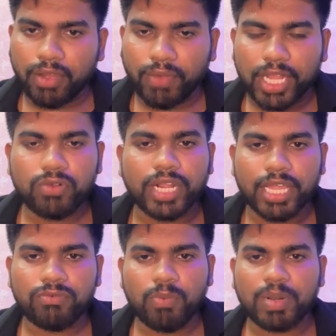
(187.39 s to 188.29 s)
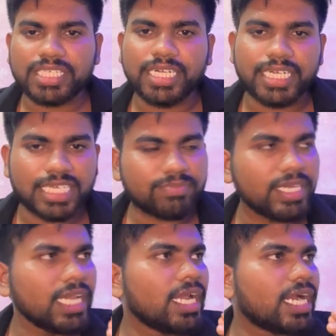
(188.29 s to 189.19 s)
वैल्यू रहे वो परसेंटेज
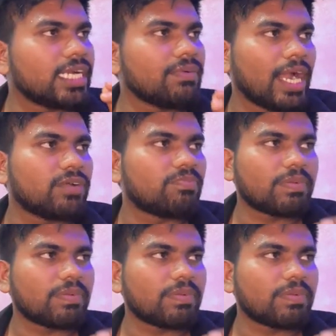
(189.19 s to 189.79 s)
में डिवाइड